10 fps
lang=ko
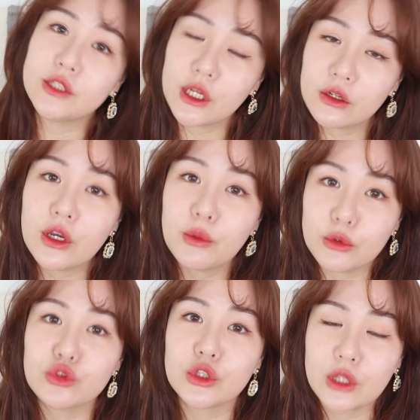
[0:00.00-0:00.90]

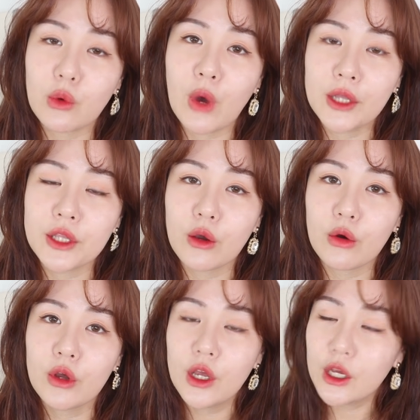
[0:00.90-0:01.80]
체크해볼 수 있다고
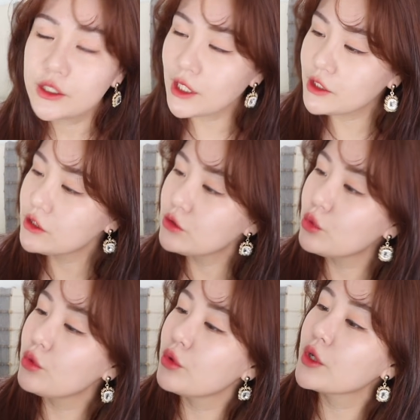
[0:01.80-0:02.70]
하네요.
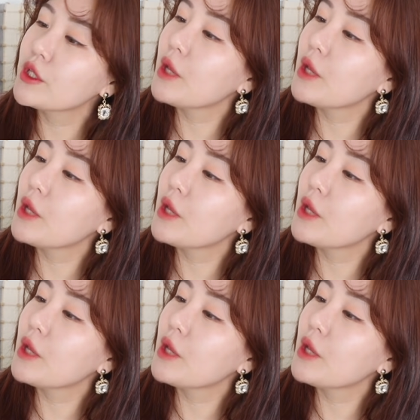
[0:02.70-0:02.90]
사진으로 이렇게